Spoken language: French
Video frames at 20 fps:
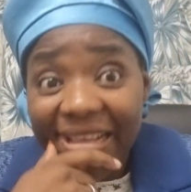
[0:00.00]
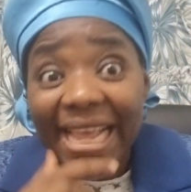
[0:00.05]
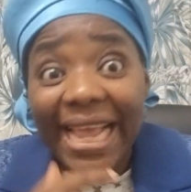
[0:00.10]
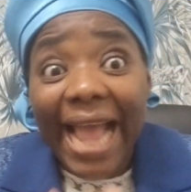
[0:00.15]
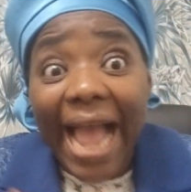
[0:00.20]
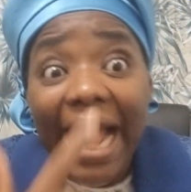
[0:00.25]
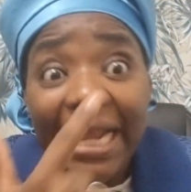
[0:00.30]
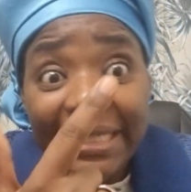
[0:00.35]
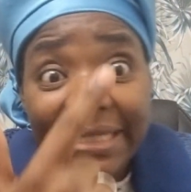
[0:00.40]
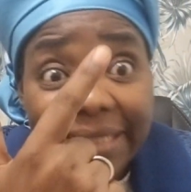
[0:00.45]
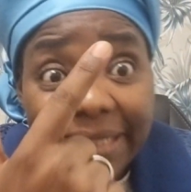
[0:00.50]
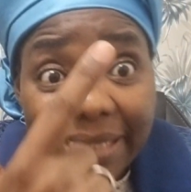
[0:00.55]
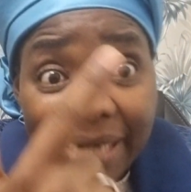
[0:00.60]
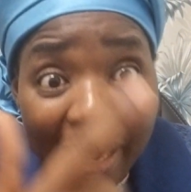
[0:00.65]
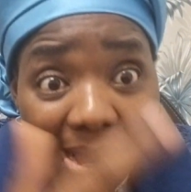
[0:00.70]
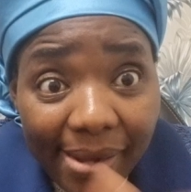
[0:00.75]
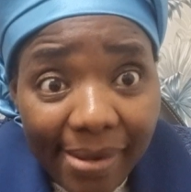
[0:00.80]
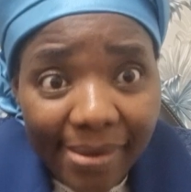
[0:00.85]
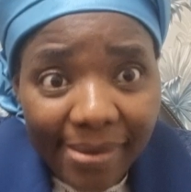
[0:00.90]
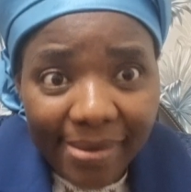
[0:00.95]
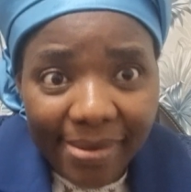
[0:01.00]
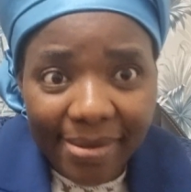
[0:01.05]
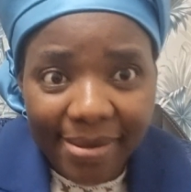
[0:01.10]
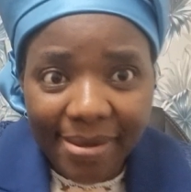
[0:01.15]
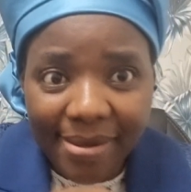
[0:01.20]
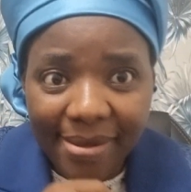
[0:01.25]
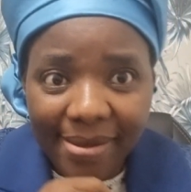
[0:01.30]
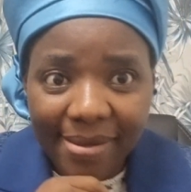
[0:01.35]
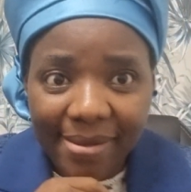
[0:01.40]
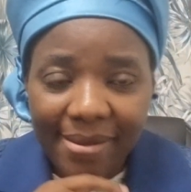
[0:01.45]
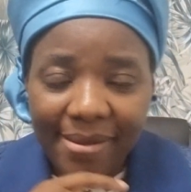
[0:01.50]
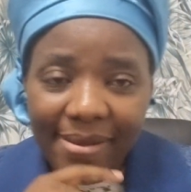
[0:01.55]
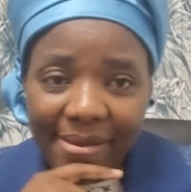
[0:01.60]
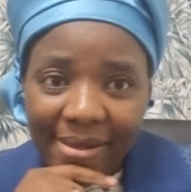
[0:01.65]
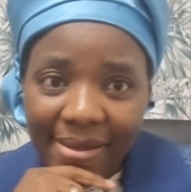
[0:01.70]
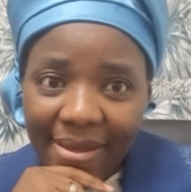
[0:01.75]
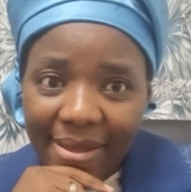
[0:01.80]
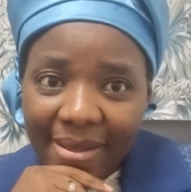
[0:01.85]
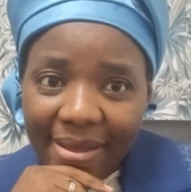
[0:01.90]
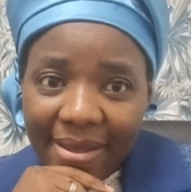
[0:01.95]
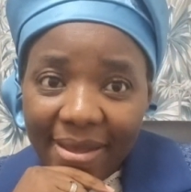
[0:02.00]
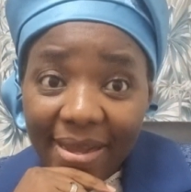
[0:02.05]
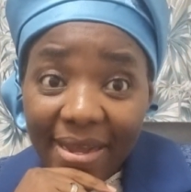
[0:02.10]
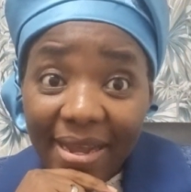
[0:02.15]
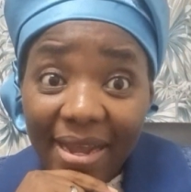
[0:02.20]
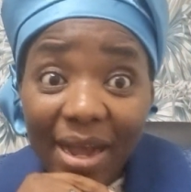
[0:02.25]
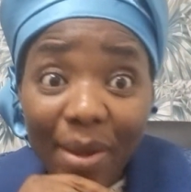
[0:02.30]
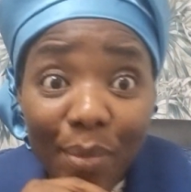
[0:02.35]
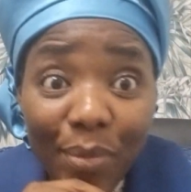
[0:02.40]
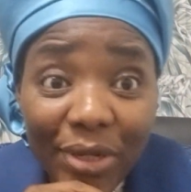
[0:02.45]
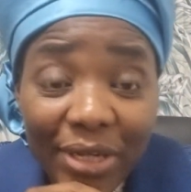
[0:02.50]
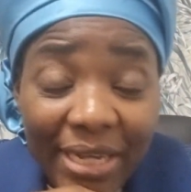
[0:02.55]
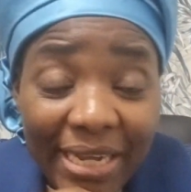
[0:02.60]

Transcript: 4 ans. Quand